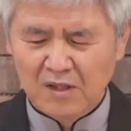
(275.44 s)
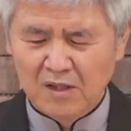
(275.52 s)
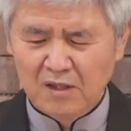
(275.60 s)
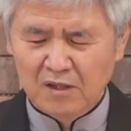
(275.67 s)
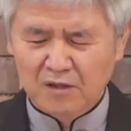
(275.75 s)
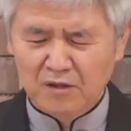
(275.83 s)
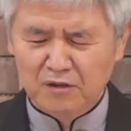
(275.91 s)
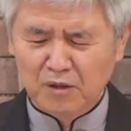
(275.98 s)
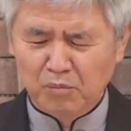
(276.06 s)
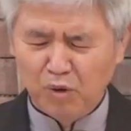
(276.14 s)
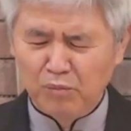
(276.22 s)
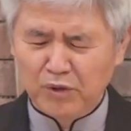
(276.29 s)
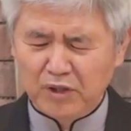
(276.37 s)
그런데
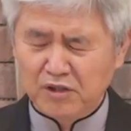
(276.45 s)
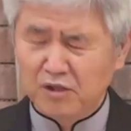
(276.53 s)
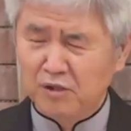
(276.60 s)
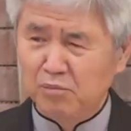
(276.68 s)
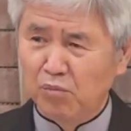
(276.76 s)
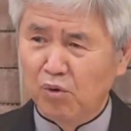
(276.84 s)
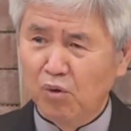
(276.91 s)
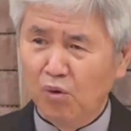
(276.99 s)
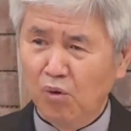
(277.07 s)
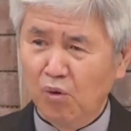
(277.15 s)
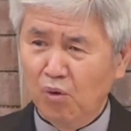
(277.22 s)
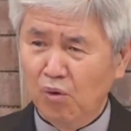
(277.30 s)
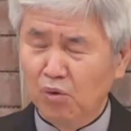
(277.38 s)
본문에서는
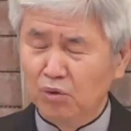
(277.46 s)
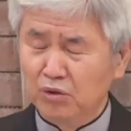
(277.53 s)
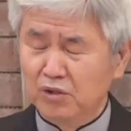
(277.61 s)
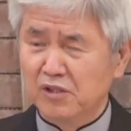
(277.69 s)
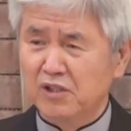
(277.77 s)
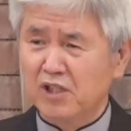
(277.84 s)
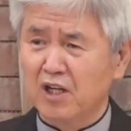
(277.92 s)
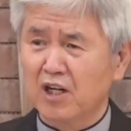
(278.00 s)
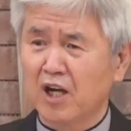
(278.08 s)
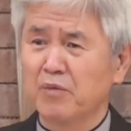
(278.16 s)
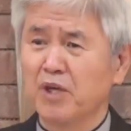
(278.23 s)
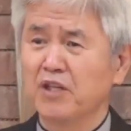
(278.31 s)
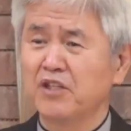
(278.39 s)
모든
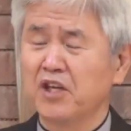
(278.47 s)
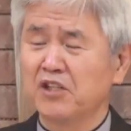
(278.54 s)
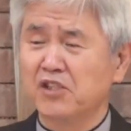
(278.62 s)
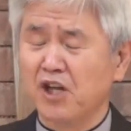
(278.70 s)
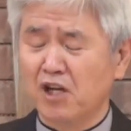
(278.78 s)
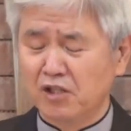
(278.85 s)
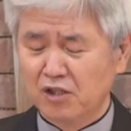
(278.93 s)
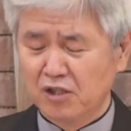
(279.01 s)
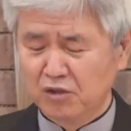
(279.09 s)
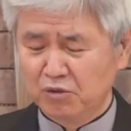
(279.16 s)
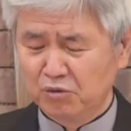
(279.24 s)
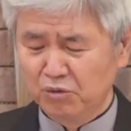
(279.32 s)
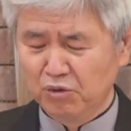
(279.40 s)
사람의
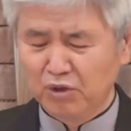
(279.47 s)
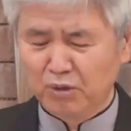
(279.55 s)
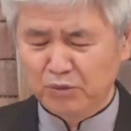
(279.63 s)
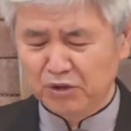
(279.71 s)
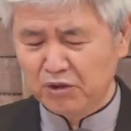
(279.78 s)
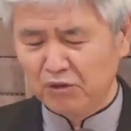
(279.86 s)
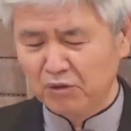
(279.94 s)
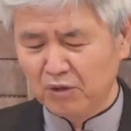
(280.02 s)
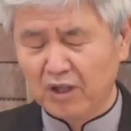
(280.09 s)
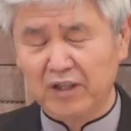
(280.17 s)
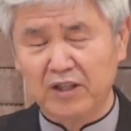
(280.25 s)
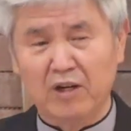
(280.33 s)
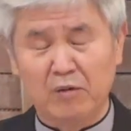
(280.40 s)
예상을 뛰어넘는
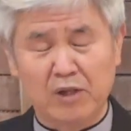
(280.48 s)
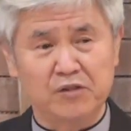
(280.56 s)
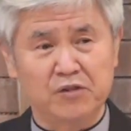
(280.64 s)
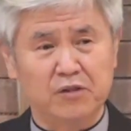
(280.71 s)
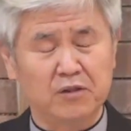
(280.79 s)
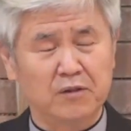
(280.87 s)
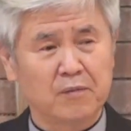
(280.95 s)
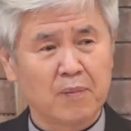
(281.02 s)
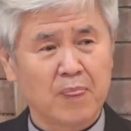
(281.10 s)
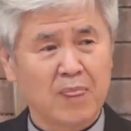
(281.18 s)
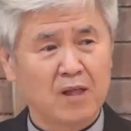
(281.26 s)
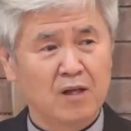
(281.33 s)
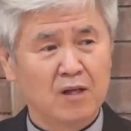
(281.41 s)
결과가 나와서
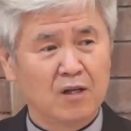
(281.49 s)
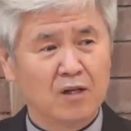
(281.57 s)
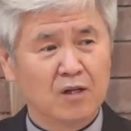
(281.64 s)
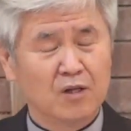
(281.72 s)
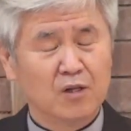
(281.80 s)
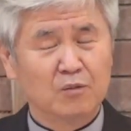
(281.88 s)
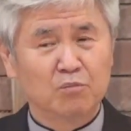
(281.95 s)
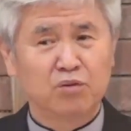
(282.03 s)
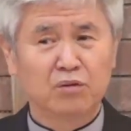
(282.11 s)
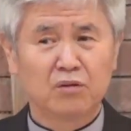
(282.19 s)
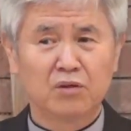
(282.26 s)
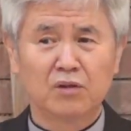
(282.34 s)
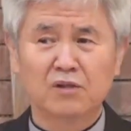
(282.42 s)

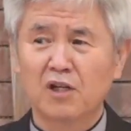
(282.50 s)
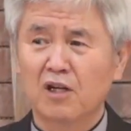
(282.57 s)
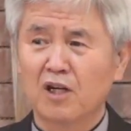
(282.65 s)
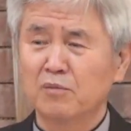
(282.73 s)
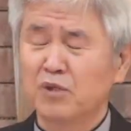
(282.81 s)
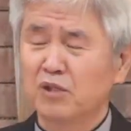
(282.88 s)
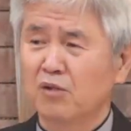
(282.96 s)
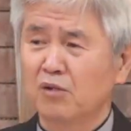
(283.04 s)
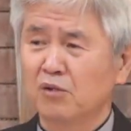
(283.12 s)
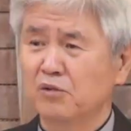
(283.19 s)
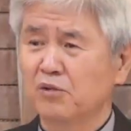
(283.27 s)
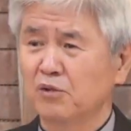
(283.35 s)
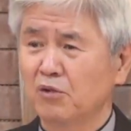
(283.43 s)
붙을 사람이
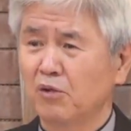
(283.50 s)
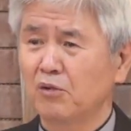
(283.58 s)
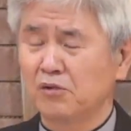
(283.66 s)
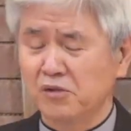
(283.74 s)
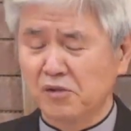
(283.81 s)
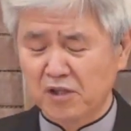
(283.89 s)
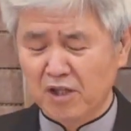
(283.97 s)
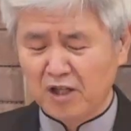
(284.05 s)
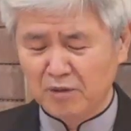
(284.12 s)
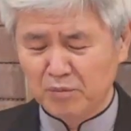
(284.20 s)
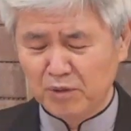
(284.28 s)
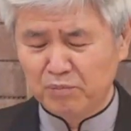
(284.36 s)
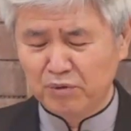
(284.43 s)
떨어지고 떨어질
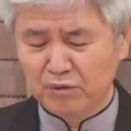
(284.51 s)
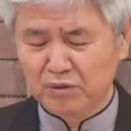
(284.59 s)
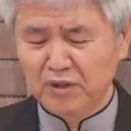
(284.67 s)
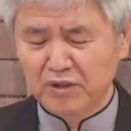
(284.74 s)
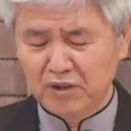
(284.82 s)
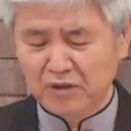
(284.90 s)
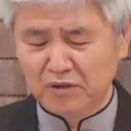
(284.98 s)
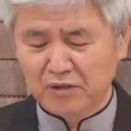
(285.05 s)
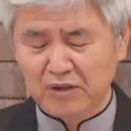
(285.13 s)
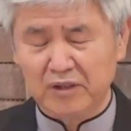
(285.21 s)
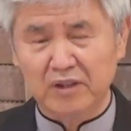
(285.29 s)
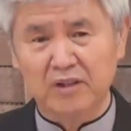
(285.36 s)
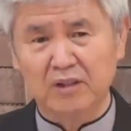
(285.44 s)
사람이 붙게 된
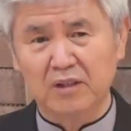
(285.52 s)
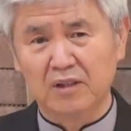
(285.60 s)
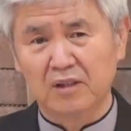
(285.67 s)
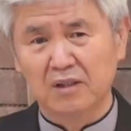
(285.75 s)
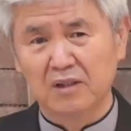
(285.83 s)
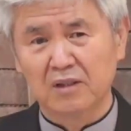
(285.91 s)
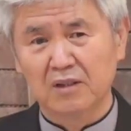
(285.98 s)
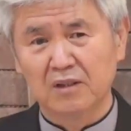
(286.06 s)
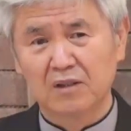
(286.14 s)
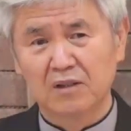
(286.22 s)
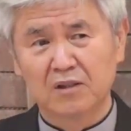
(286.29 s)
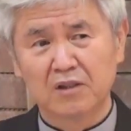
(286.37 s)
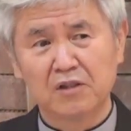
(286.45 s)
거예요.
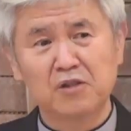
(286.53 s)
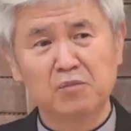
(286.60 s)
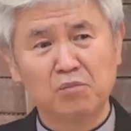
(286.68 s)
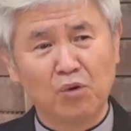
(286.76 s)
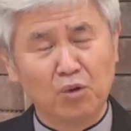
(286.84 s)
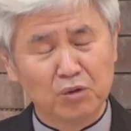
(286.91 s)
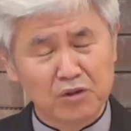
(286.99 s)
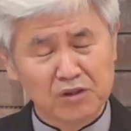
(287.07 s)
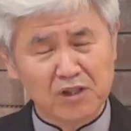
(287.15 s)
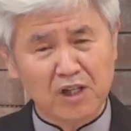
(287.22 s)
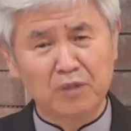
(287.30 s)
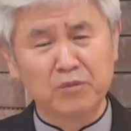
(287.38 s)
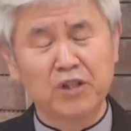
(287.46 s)
그래서 모든
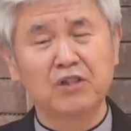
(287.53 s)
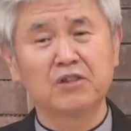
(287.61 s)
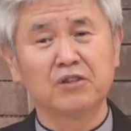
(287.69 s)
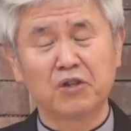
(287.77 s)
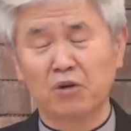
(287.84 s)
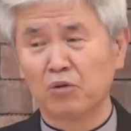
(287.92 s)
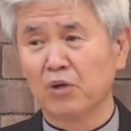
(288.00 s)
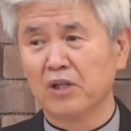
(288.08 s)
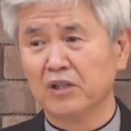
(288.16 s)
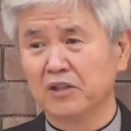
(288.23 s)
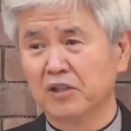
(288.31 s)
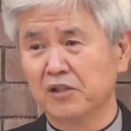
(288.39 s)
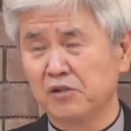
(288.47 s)
사람들이 그 결과에
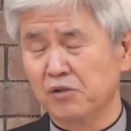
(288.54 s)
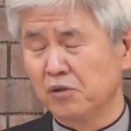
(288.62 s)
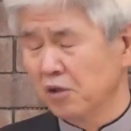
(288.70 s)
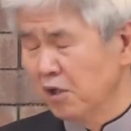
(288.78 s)
대해서